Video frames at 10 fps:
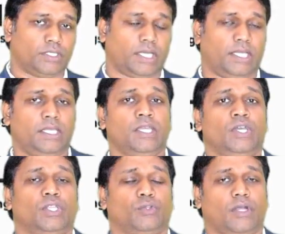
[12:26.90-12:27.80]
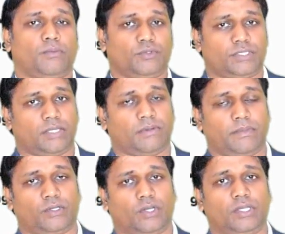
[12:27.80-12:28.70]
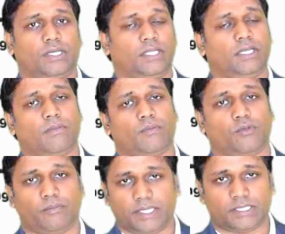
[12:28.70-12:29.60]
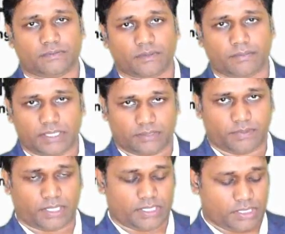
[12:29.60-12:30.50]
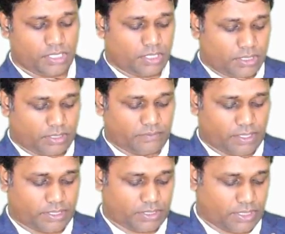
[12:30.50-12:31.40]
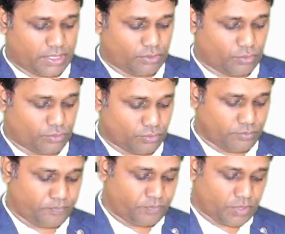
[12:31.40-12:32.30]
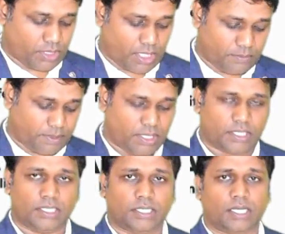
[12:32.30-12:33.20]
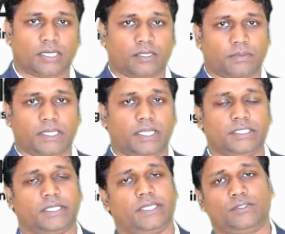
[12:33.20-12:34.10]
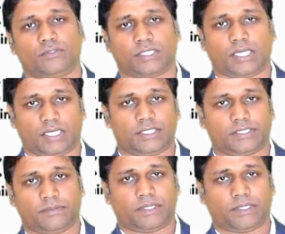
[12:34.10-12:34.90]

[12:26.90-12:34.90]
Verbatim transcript: होता है तो आप उस टाइम हमें कॉल करें हम आपको बेस्ट में बेस्ट प्राइस करवा के देंगे दोस्तों कार पार्किंग का का अगर आप लेना चाहें तो उसका अलग से